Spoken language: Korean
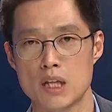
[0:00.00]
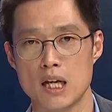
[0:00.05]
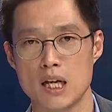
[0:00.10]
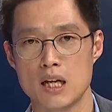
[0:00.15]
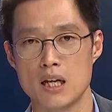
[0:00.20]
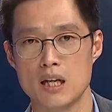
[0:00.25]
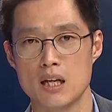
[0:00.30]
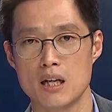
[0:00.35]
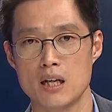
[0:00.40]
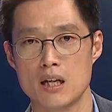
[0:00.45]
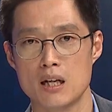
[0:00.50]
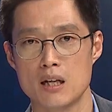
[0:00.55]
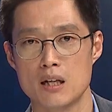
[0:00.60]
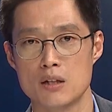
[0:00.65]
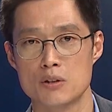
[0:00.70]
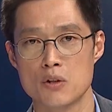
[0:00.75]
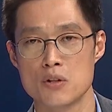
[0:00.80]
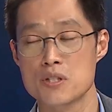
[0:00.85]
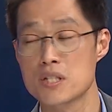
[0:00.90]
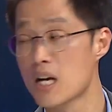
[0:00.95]
다
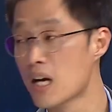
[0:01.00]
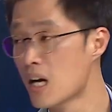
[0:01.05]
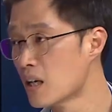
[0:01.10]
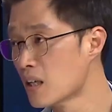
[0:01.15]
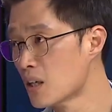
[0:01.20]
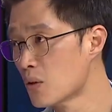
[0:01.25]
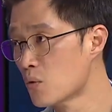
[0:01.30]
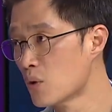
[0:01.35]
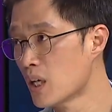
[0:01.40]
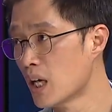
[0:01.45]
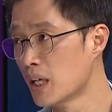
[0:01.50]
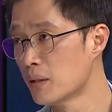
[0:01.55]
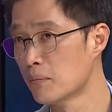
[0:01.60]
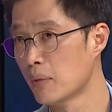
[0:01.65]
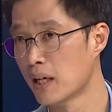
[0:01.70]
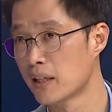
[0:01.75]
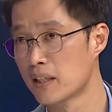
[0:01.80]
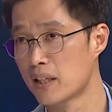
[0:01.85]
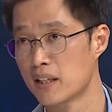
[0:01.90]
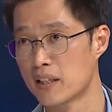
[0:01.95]
연장하기 위한
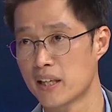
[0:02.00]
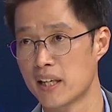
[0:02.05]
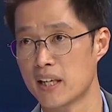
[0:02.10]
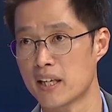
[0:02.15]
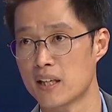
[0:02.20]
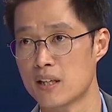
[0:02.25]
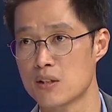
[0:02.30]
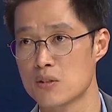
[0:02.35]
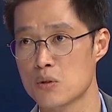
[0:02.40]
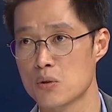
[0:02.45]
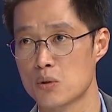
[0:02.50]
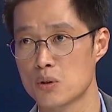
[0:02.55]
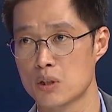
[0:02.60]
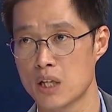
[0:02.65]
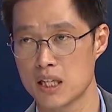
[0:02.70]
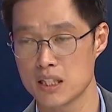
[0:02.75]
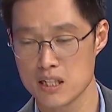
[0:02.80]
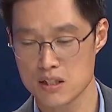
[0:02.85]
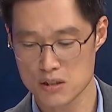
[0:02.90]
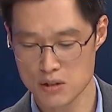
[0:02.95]
방향에 서로 네.
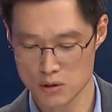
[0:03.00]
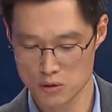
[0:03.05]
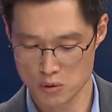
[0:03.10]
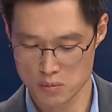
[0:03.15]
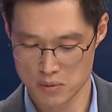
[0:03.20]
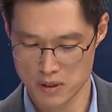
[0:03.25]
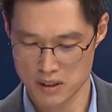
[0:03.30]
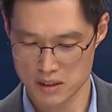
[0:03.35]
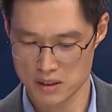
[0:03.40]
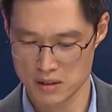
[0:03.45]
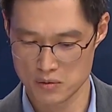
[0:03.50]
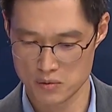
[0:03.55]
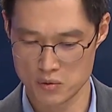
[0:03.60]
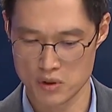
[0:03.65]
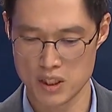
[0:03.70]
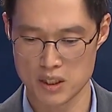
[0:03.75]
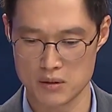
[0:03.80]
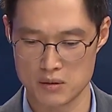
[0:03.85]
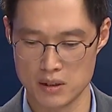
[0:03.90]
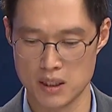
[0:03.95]
타당성을 높이기
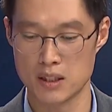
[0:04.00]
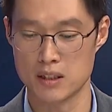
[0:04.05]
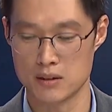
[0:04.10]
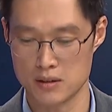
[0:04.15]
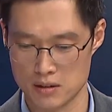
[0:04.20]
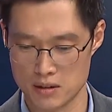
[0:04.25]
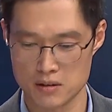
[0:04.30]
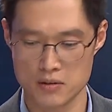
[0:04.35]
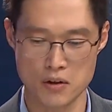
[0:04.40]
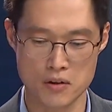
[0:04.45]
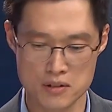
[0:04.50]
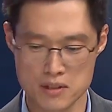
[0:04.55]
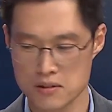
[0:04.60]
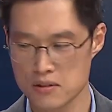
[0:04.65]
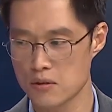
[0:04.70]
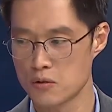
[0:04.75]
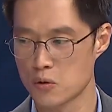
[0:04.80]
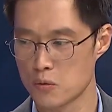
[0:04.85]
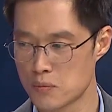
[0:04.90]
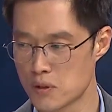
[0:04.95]
위한 어,
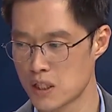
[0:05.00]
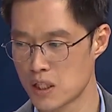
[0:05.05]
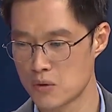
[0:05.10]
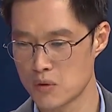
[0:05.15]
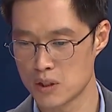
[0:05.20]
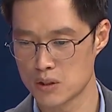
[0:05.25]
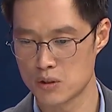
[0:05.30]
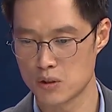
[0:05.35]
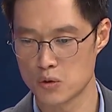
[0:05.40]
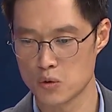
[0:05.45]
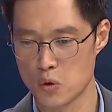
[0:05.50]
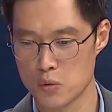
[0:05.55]
경제성을 높이기 위한 그런